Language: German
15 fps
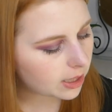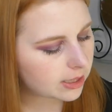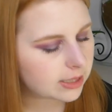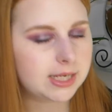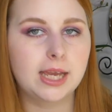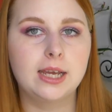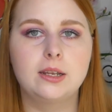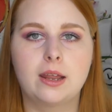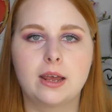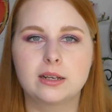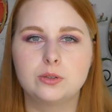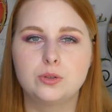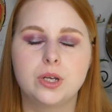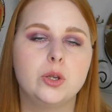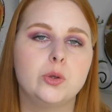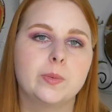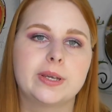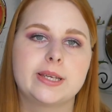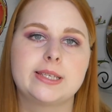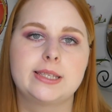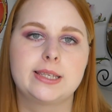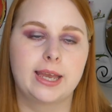Der hat aktuell
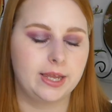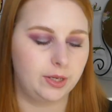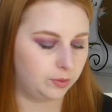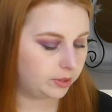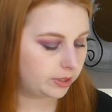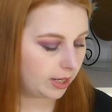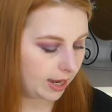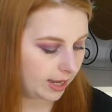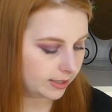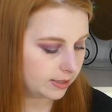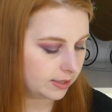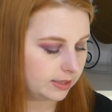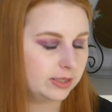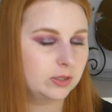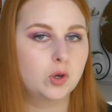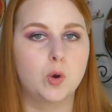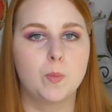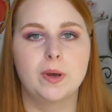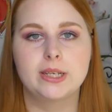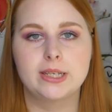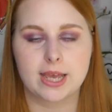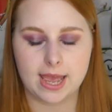übrigens
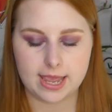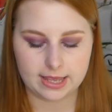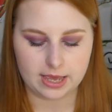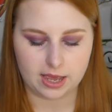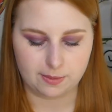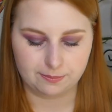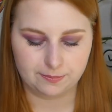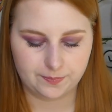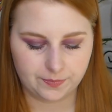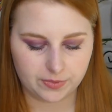33,3 Gramm.